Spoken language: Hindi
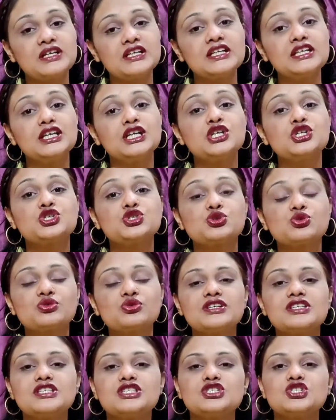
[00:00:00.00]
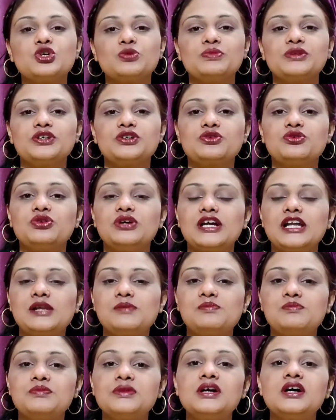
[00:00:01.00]
करेंगे जो कि इस ट्यूमर को
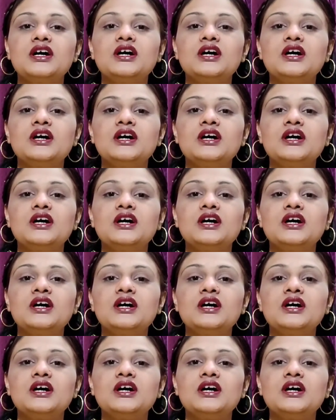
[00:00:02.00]
हेल्प